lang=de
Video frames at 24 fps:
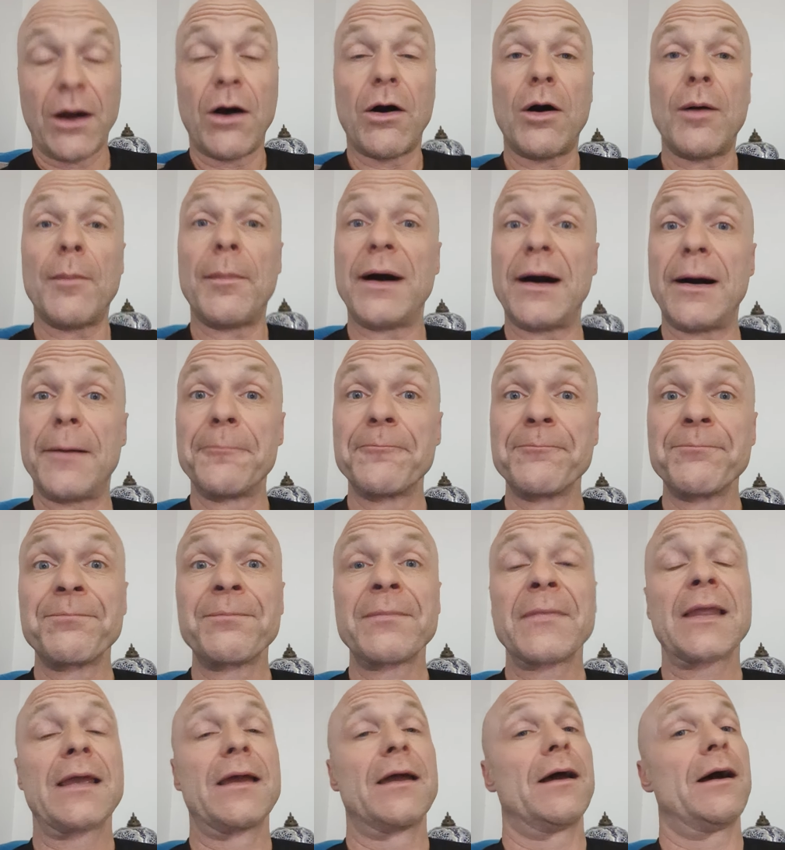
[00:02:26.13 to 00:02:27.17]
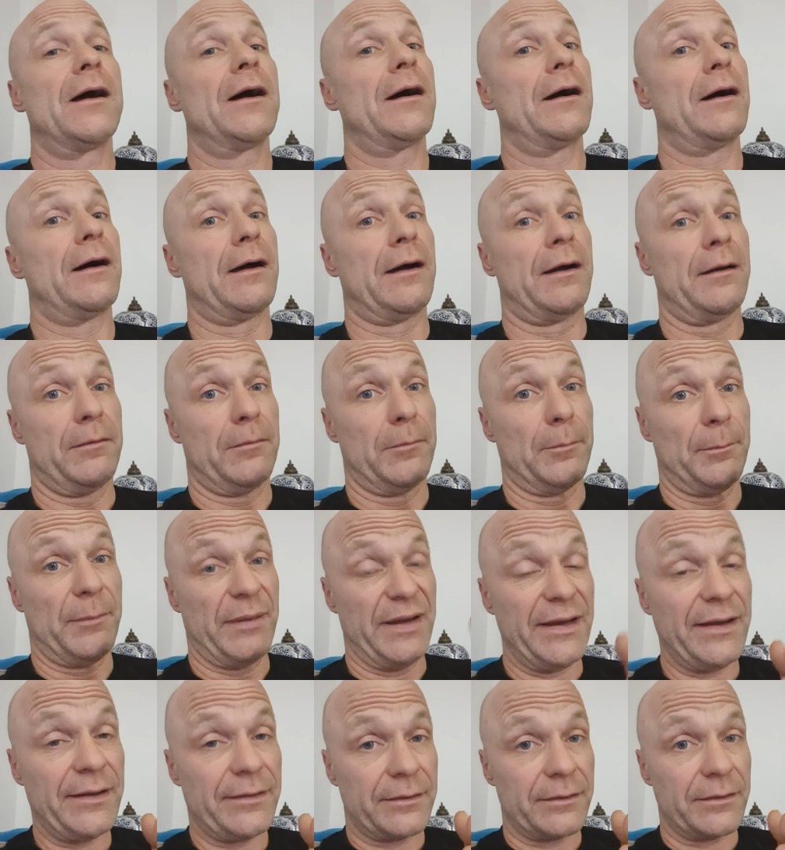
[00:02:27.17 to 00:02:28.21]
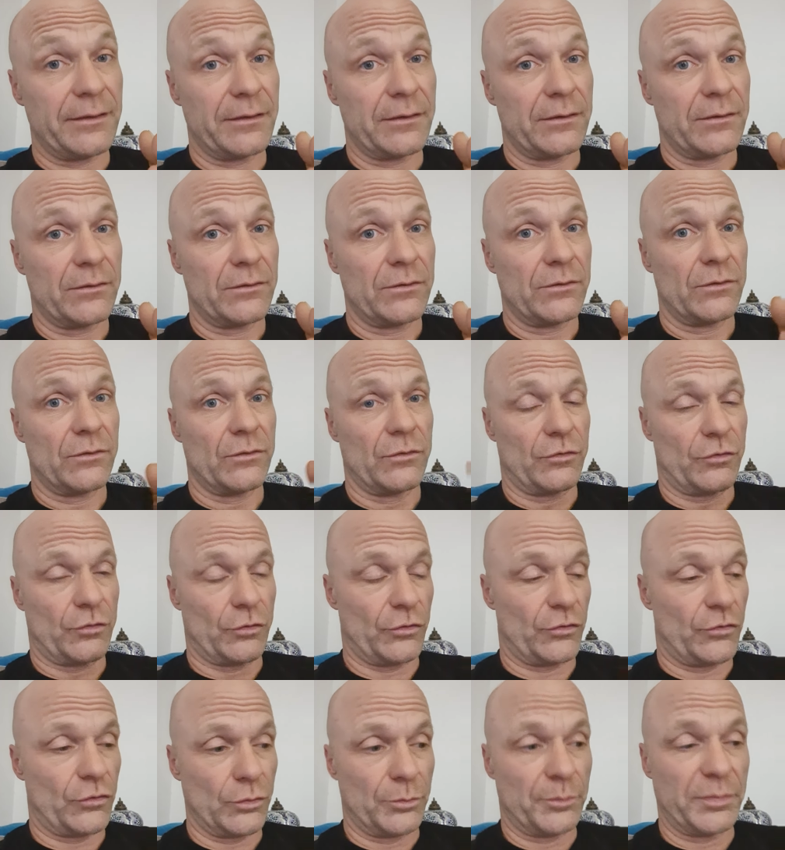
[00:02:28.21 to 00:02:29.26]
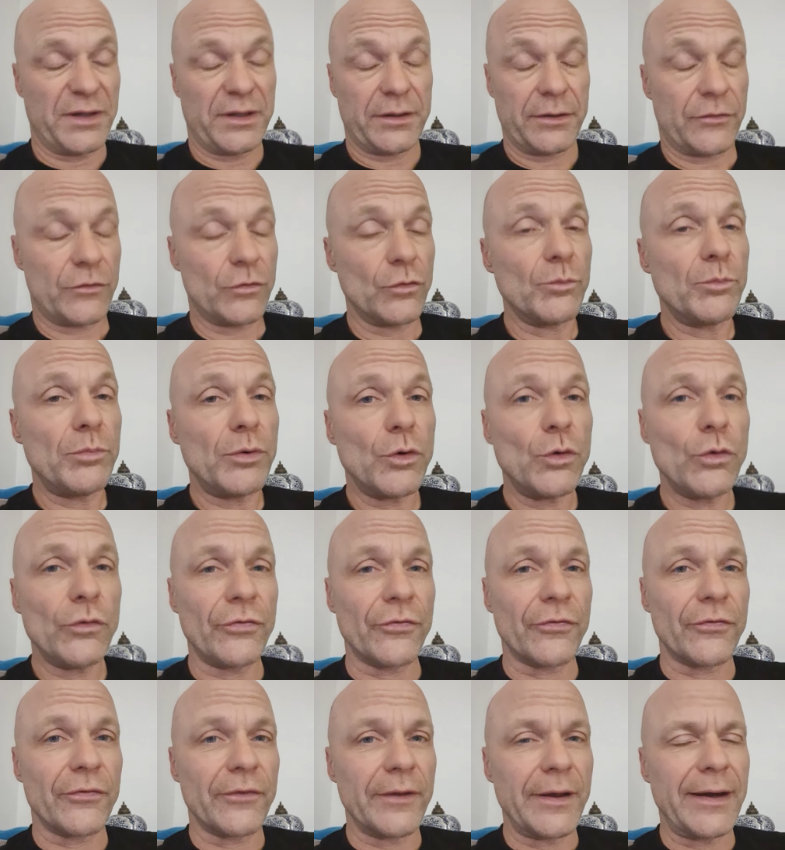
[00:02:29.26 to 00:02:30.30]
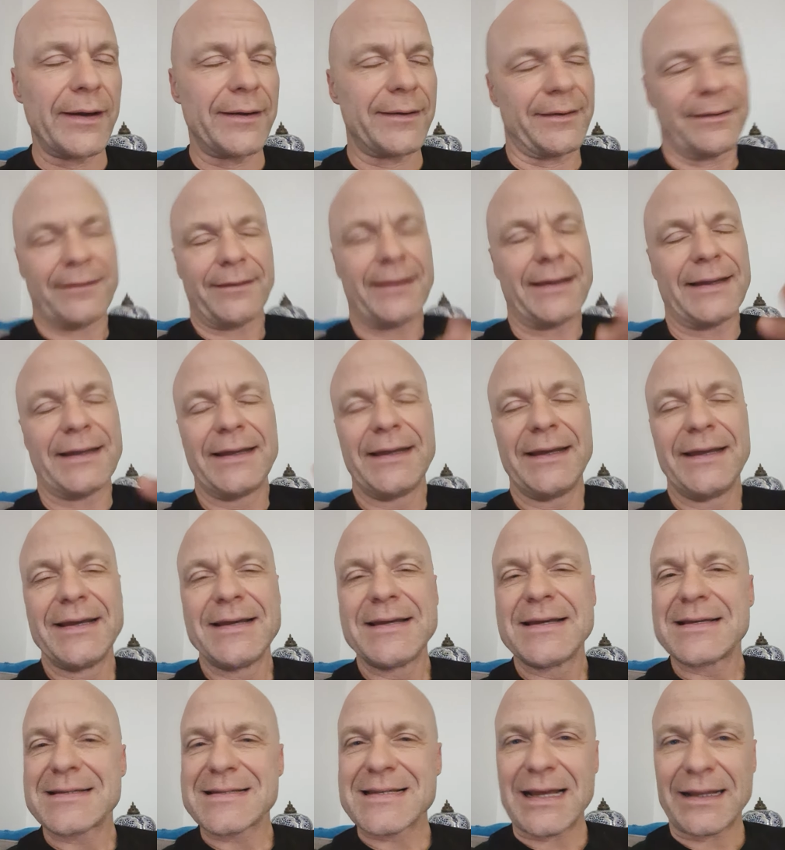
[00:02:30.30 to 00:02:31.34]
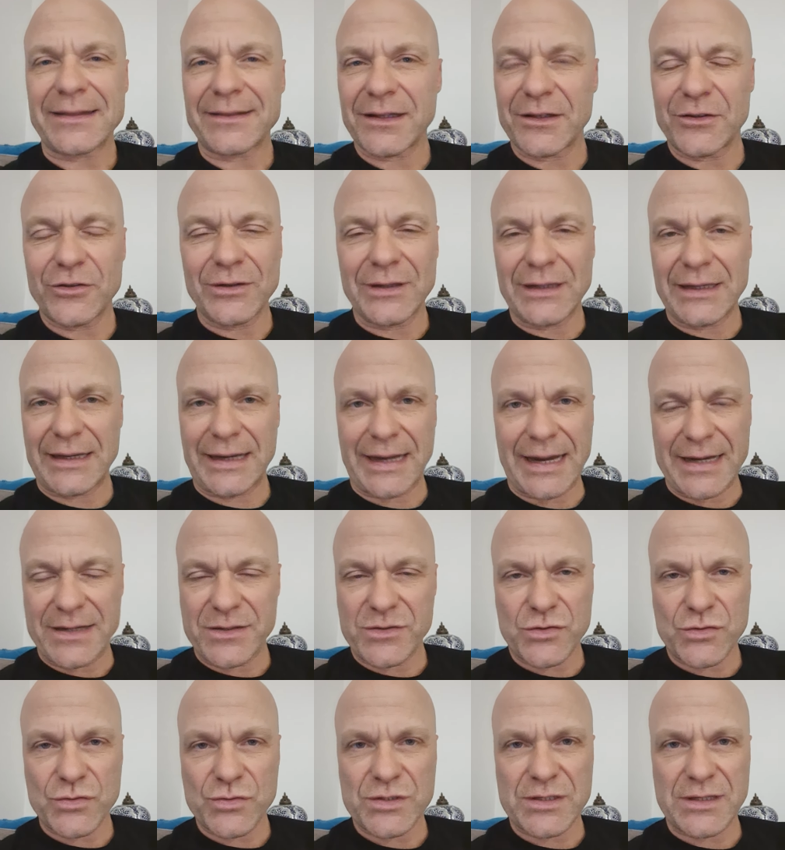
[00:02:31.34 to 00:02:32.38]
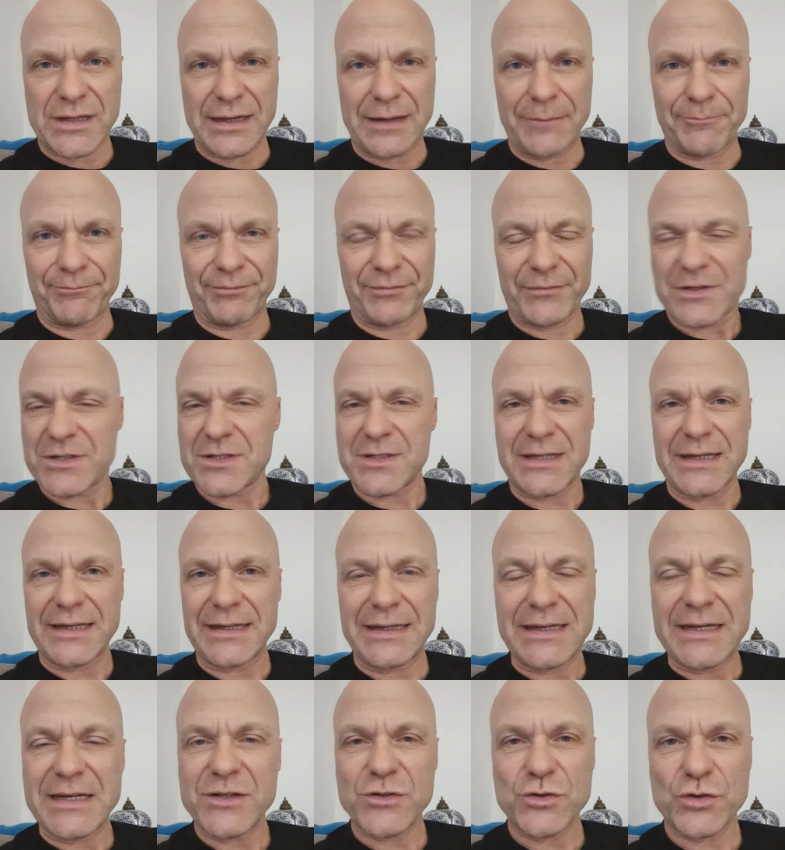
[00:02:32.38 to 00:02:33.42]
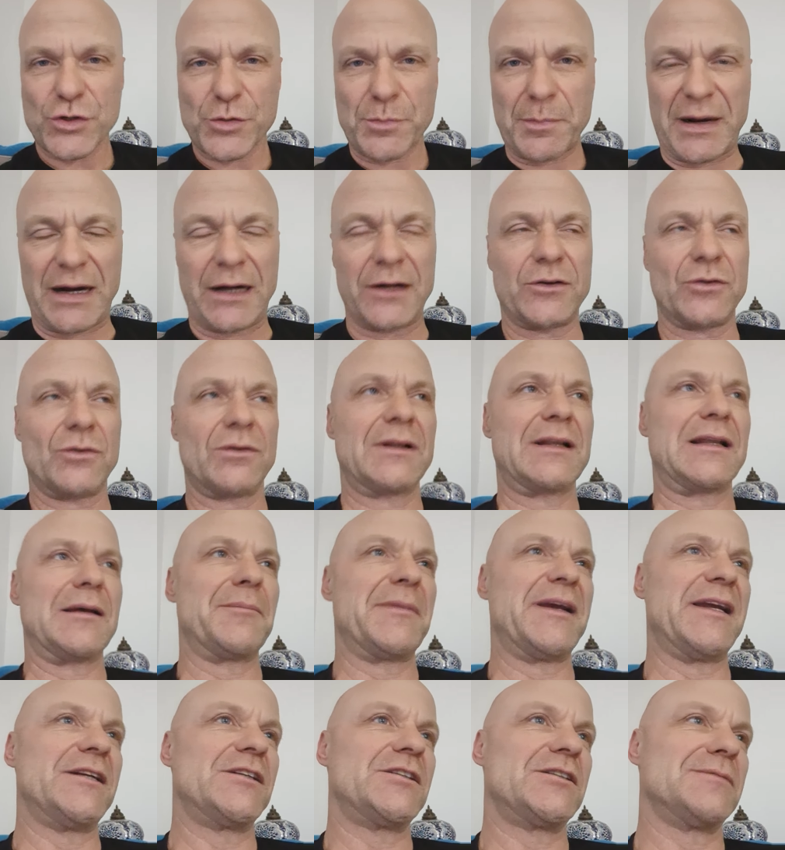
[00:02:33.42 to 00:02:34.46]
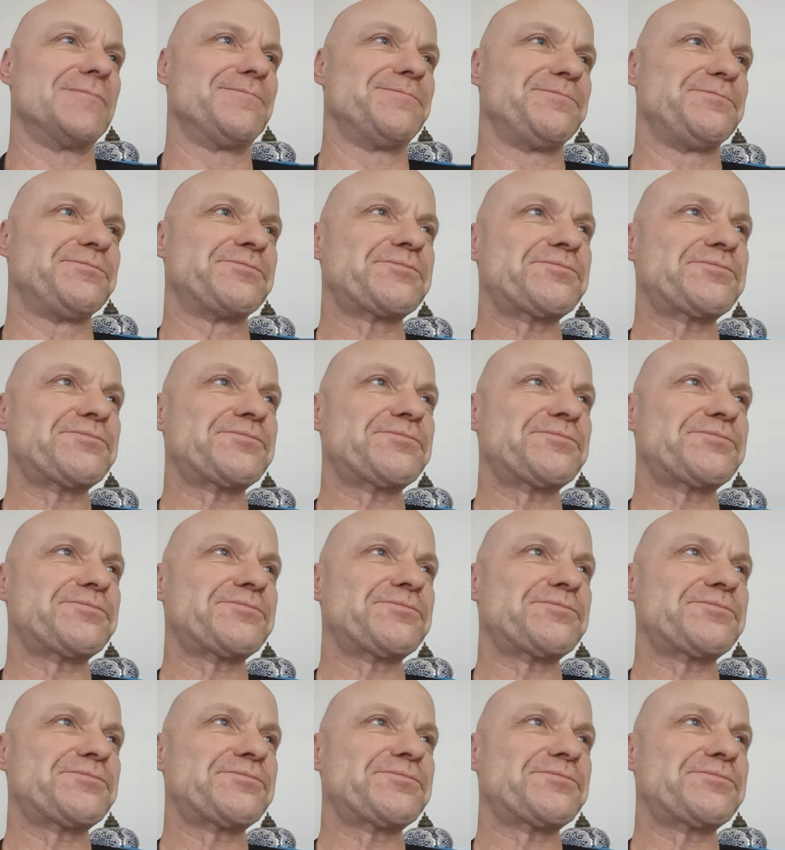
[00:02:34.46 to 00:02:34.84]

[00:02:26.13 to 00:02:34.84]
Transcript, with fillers: Aber äh, beten sollst du bitte zum Boden. Ja, ja. Es hat natürlich kein System, es dient nicht zur Spaltung der Menschen.